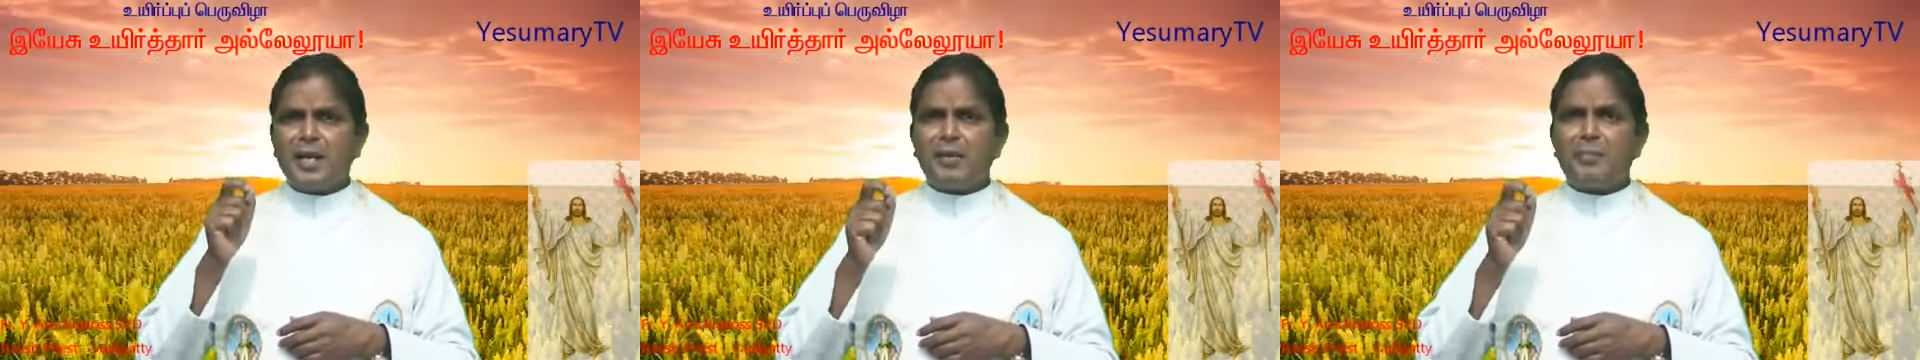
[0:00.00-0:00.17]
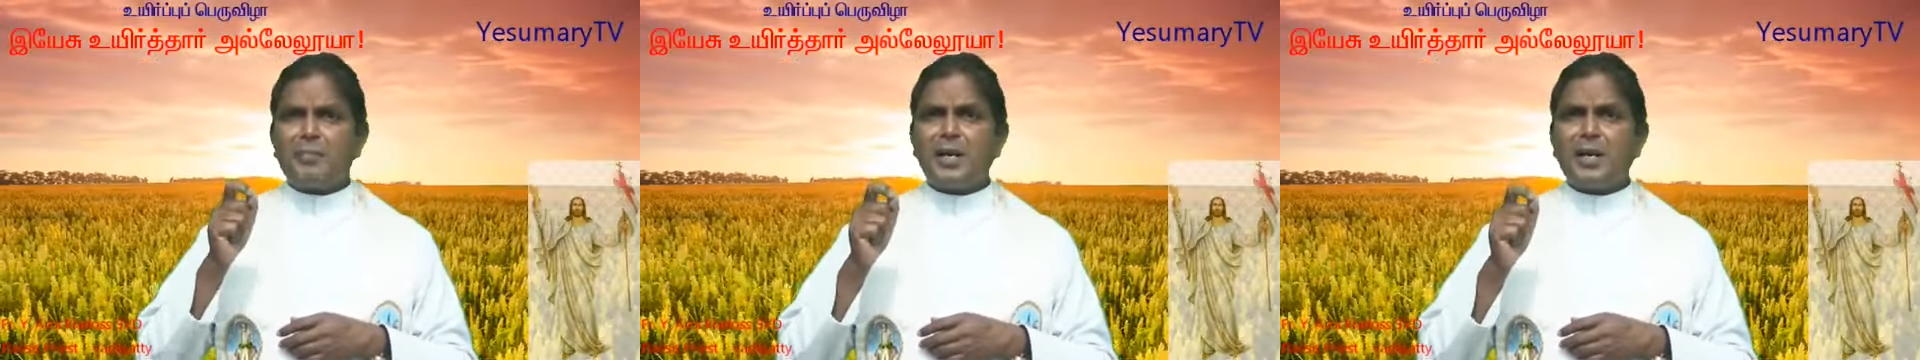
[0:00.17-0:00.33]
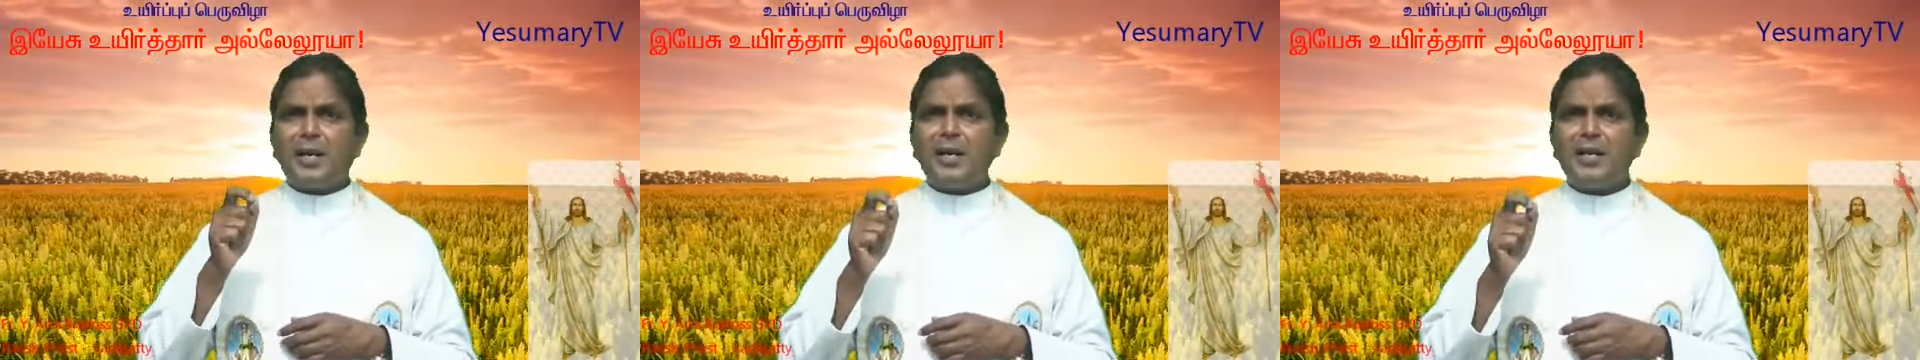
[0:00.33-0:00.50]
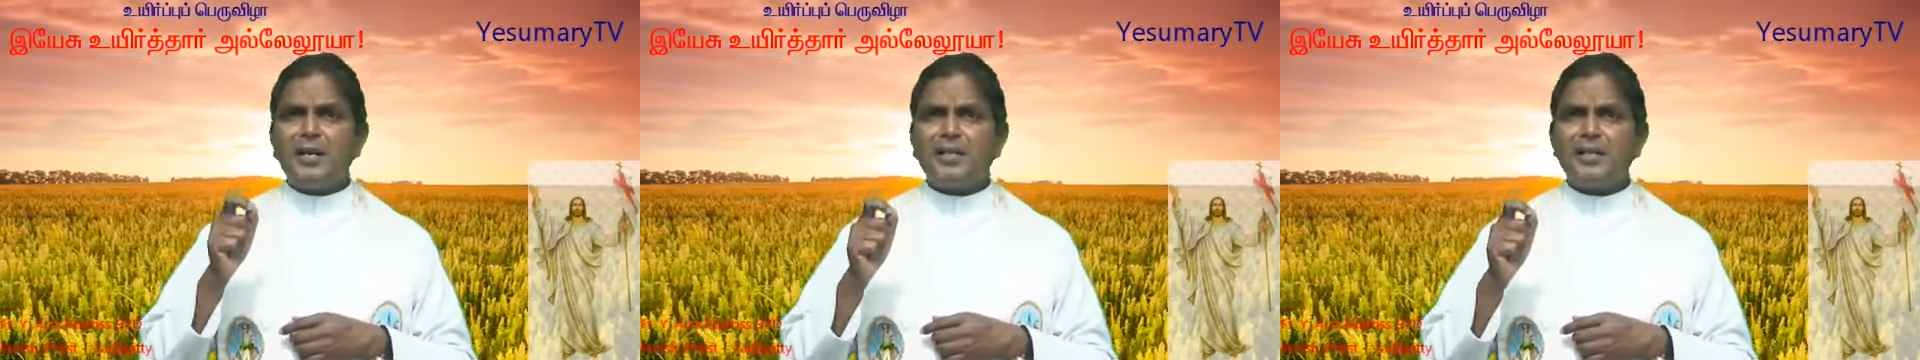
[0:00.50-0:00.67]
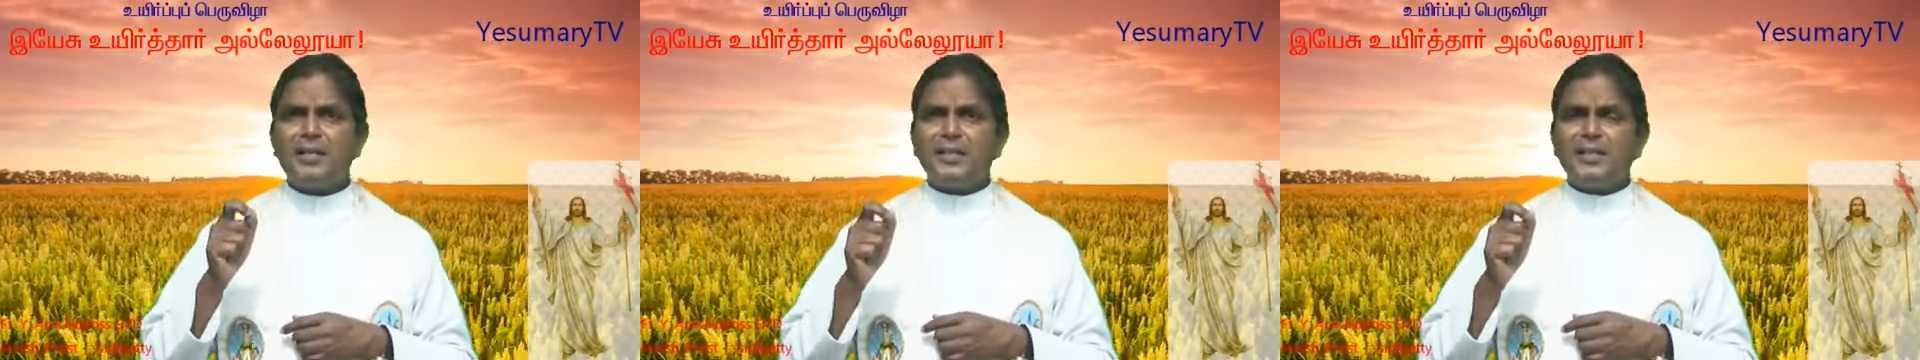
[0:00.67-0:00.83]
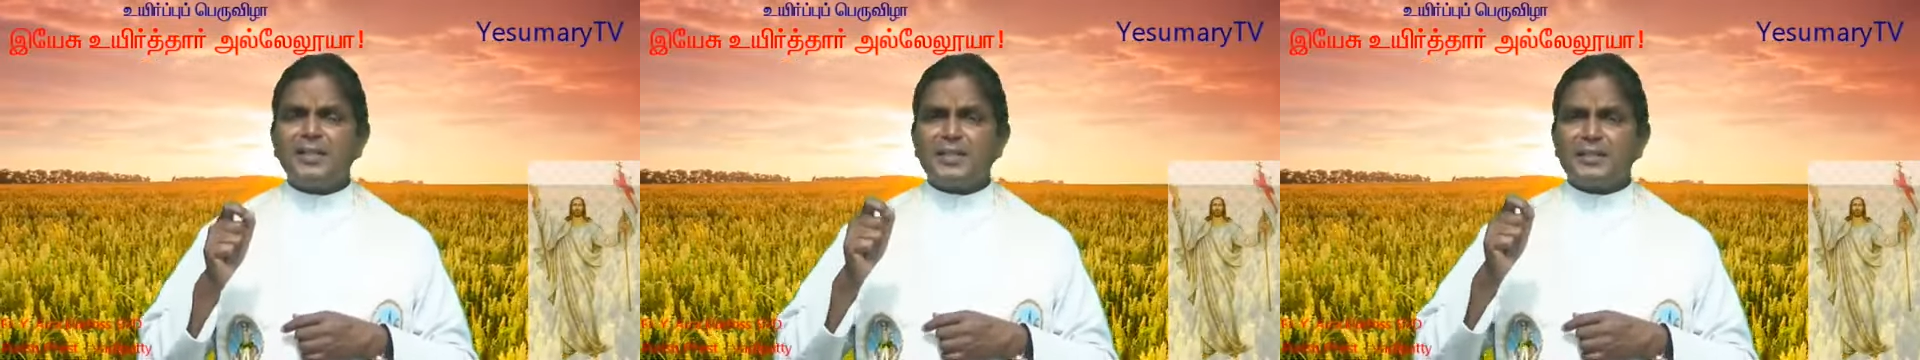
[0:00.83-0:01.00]
அம்மா
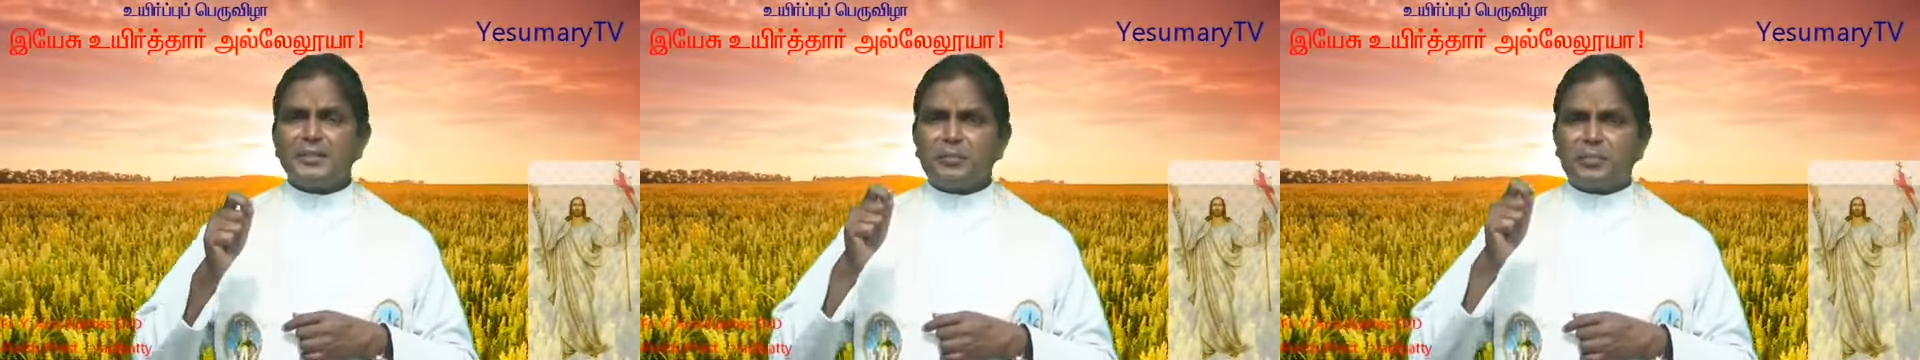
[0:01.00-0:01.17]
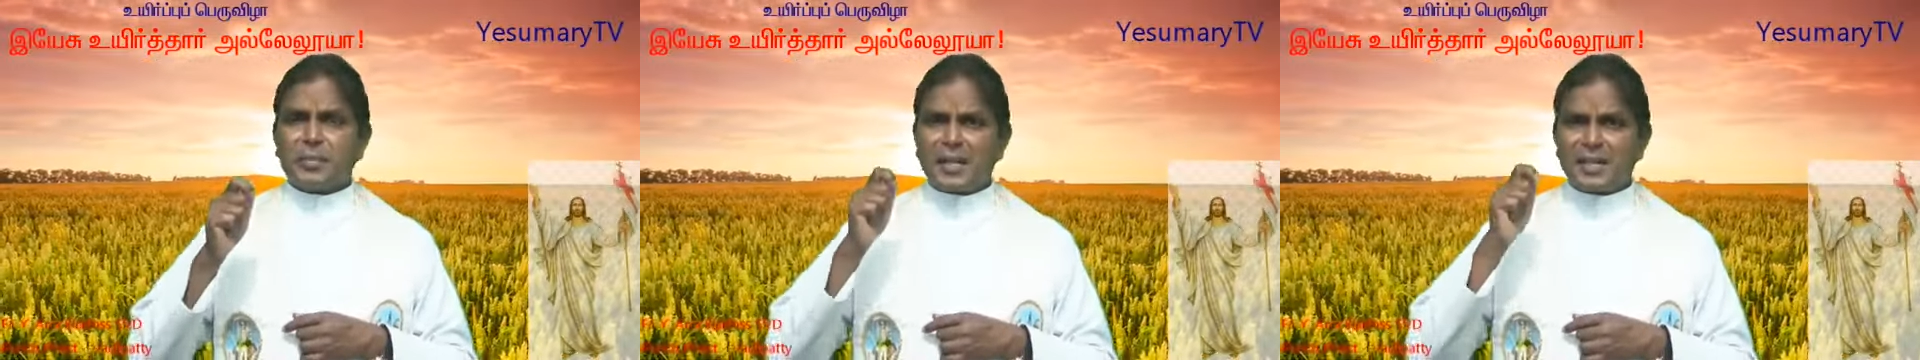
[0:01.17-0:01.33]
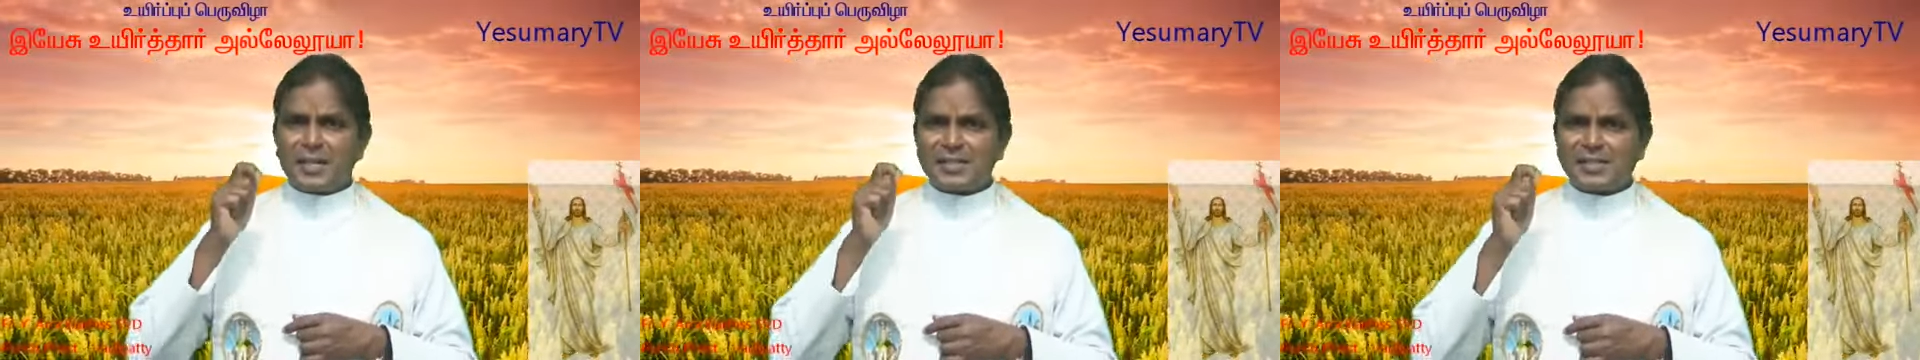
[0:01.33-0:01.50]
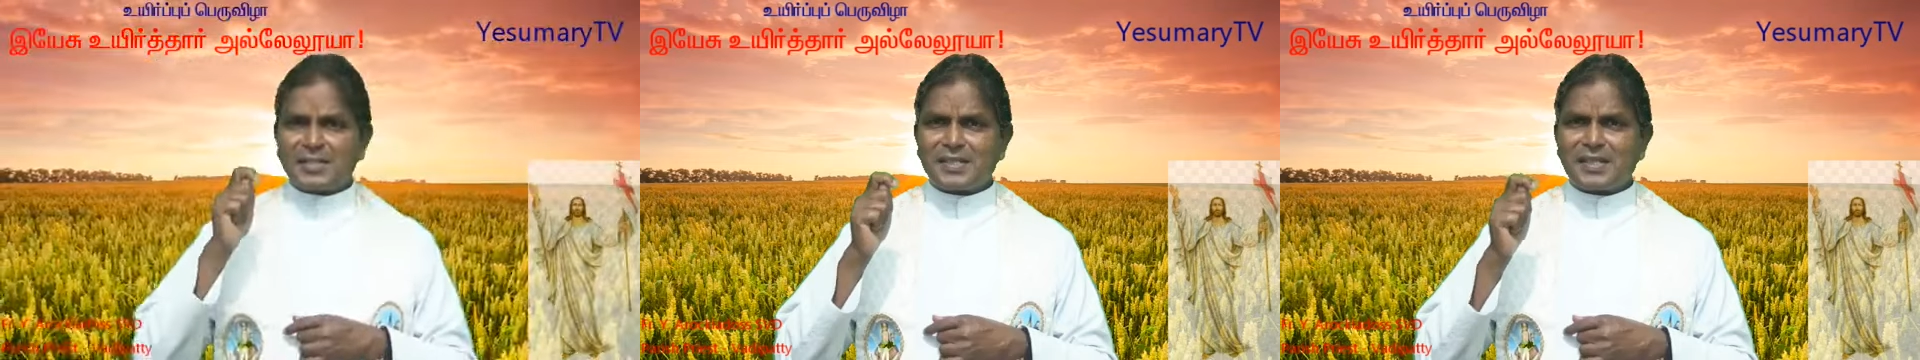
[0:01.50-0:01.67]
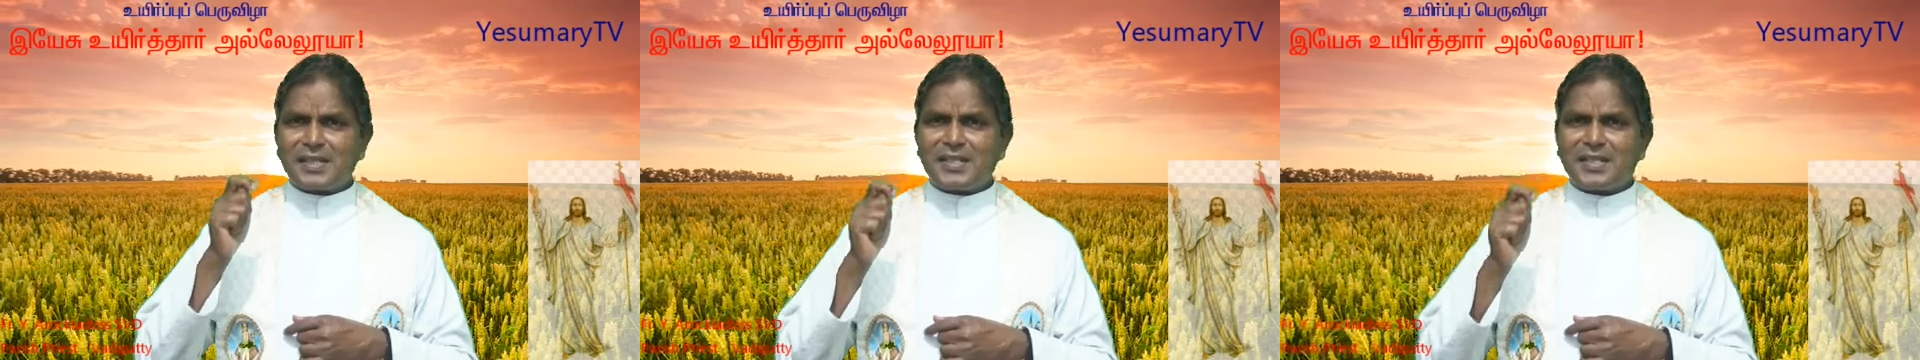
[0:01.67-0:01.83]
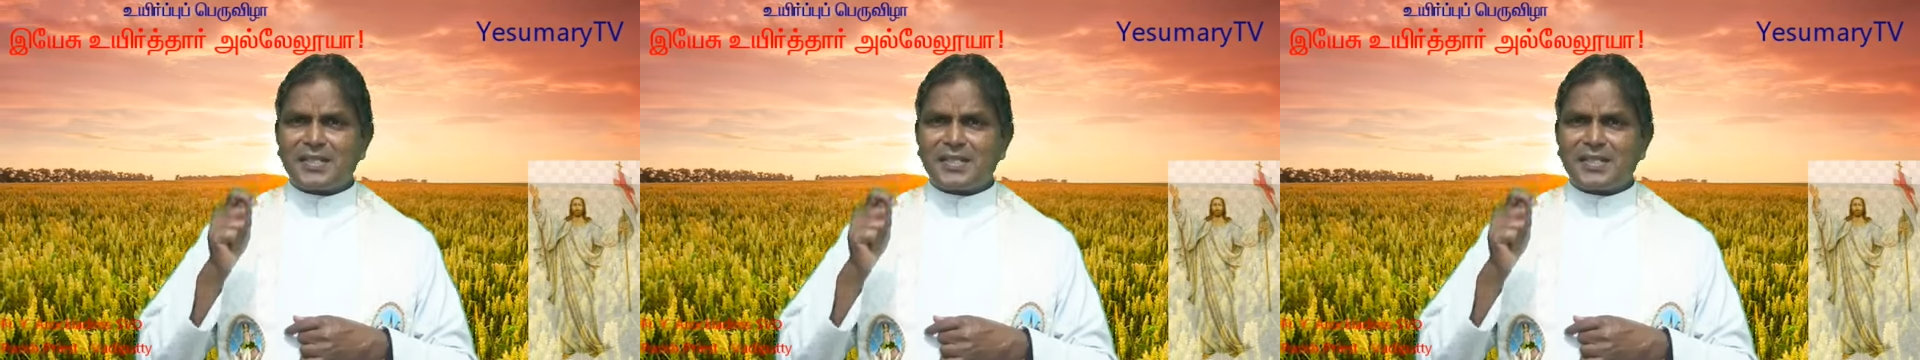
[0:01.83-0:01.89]
பாஸ்கா